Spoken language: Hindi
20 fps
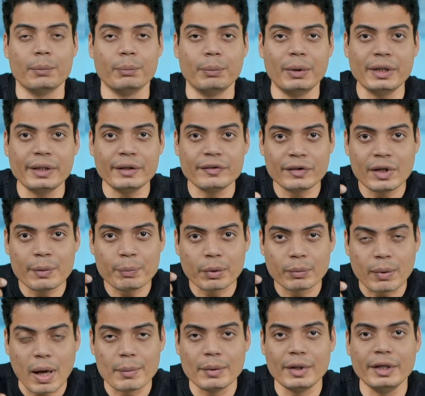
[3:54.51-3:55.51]
बट इसकी
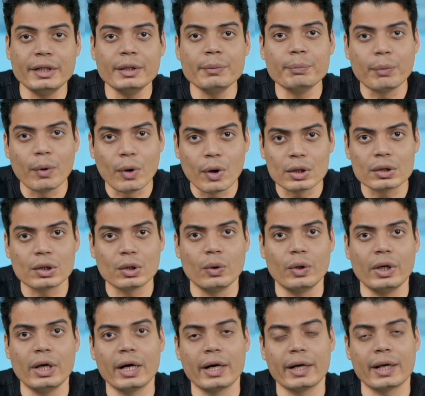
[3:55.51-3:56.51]
प्रोबेबिलिटी बहुत लो
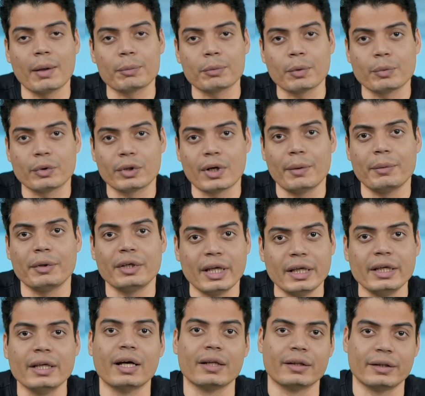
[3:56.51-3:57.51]
है अगर आपको प्रोग्रामिंग
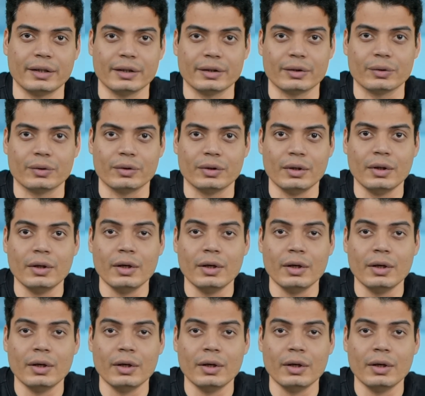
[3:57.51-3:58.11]
नहीं आती है तो